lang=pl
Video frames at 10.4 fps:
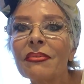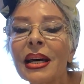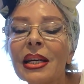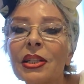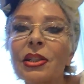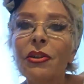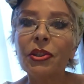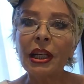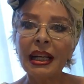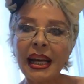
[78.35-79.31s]
Weź
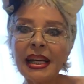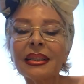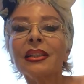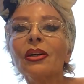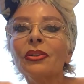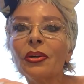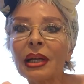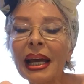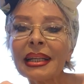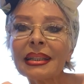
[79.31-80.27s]
to ziarenko do
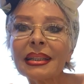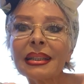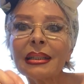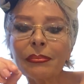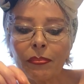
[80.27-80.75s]
ręki,